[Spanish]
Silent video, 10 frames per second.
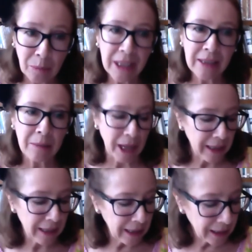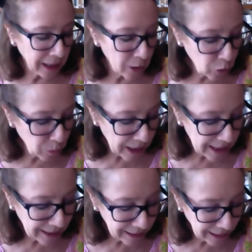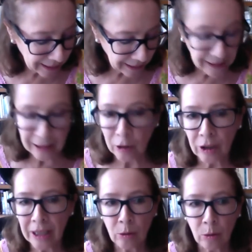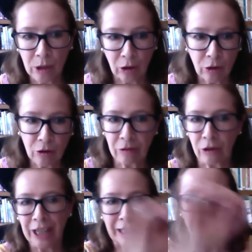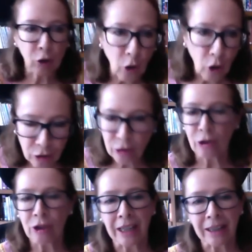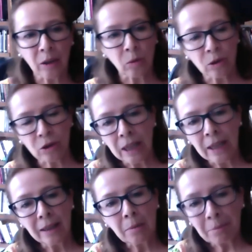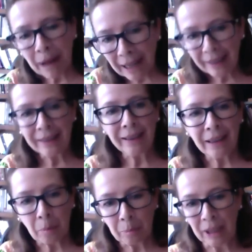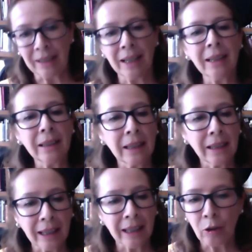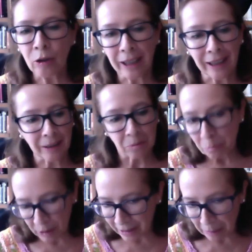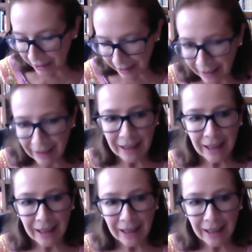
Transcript: misma que nos presentan de Gregoria y sus hijos, o sea, todos los artículos valen la pena y creo que, pues de verdad,